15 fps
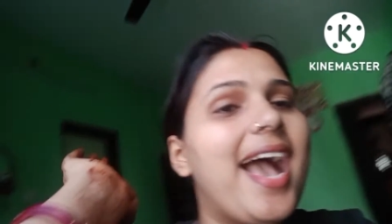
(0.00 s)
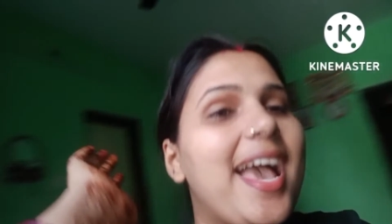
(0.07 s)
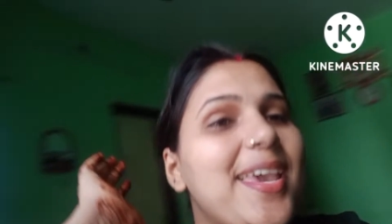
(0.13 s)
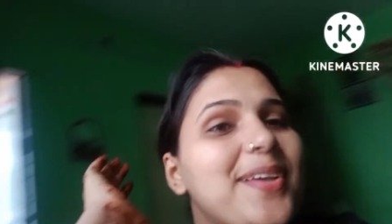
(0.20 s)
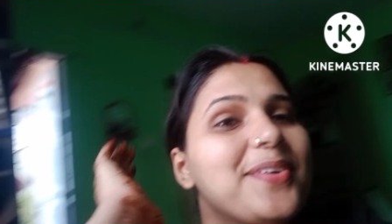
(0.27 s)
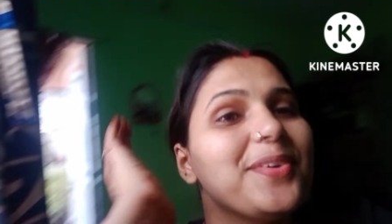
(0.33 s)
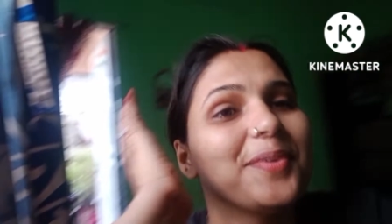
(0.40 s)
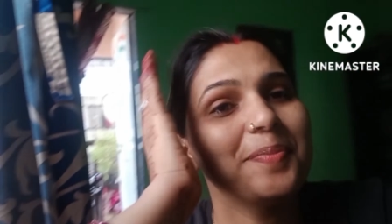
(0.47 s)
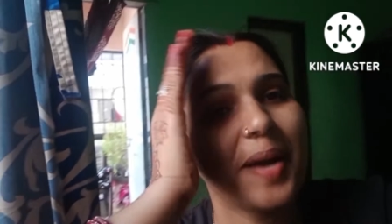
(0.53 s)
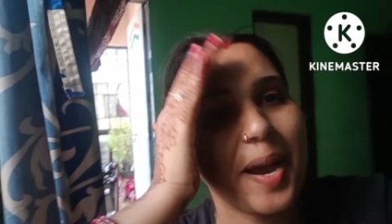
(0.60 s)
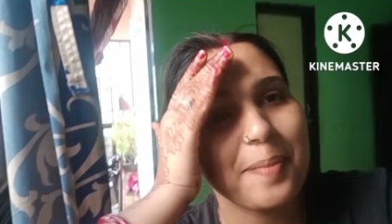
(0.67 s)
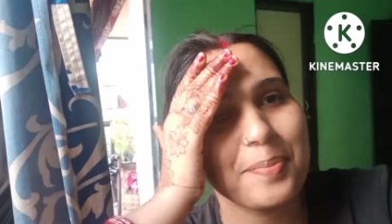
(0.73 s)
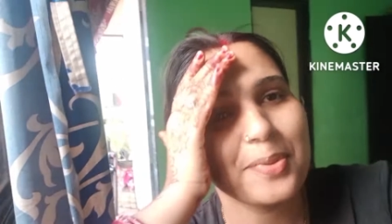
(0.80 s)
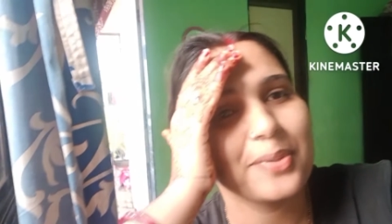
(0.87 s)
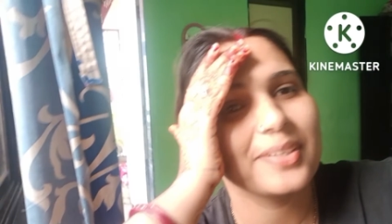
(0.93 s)
आई होप
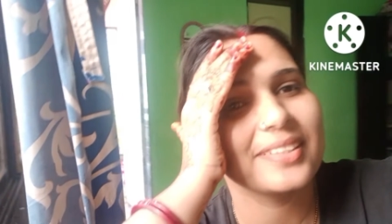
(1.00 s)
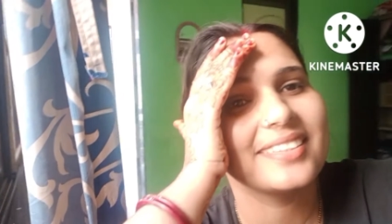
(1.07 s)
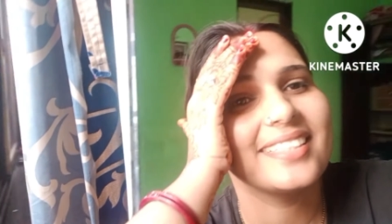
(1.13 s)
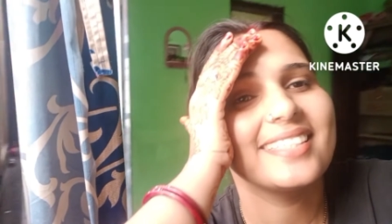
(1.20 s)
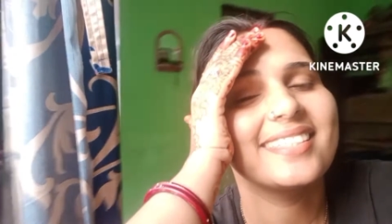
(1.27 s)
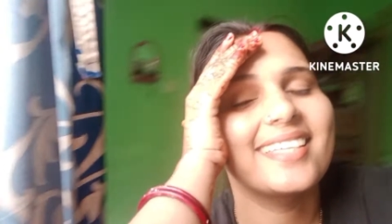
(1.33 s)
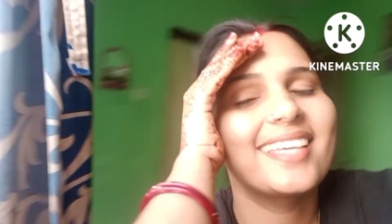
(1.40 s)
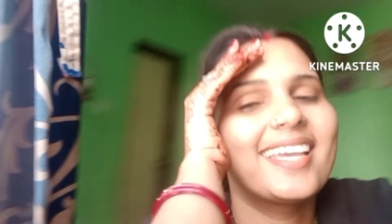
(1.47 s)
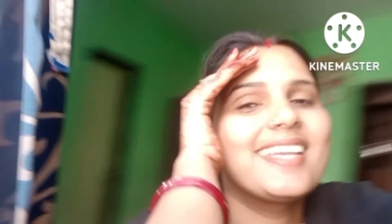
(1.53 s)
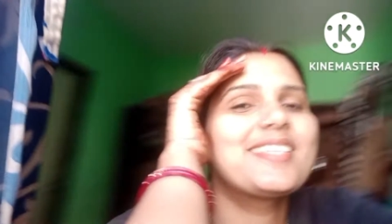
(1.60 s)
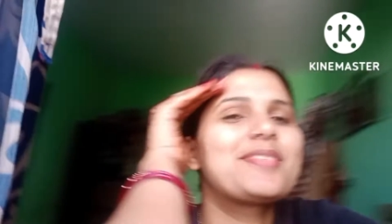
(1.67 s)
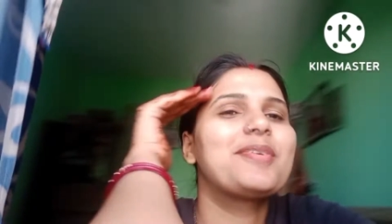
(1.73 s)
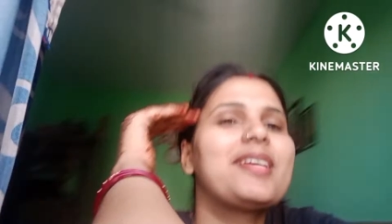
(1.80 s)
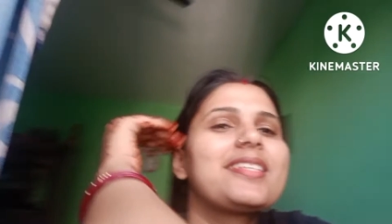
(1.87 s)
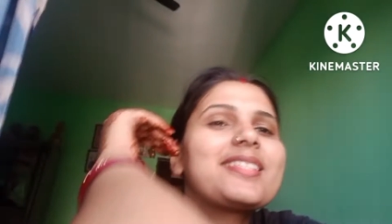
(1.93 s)
आप लोग अच्छे से हैं
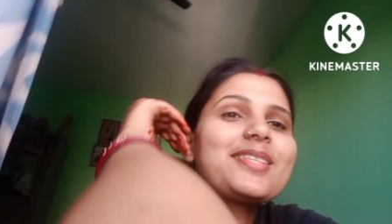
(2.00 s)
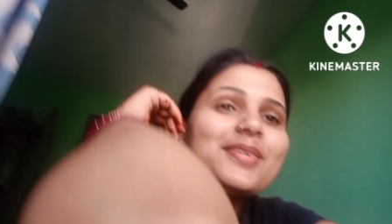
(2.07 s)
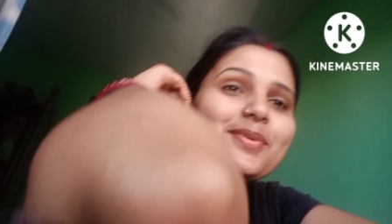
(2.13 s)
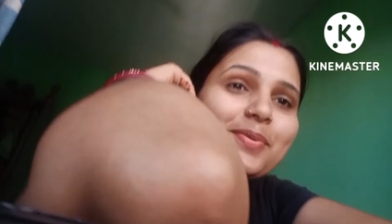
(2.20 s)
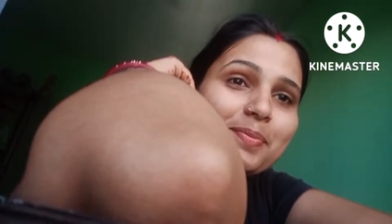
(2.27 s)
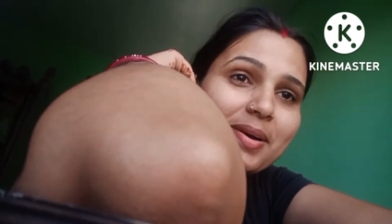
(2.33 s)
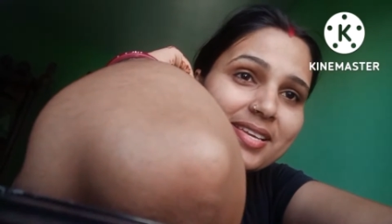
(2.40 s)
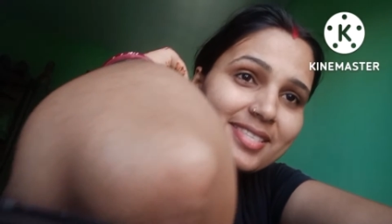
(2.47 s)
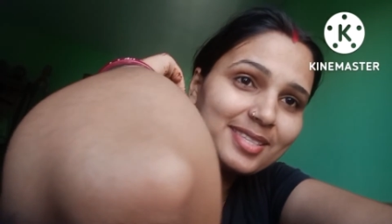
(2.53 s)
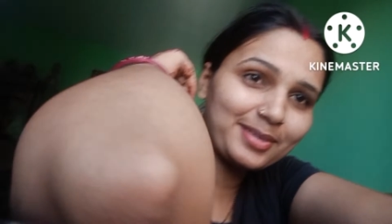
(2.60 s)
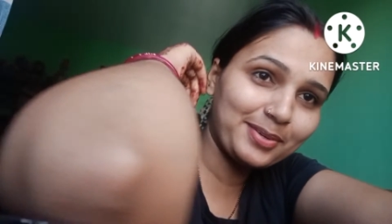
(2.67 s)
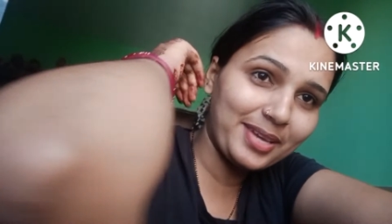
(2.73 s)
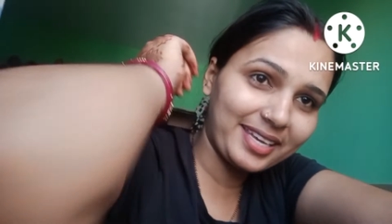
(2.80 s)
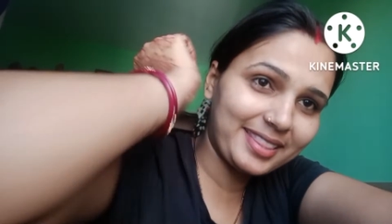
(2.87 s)
स्वस्थ हो मस्त हो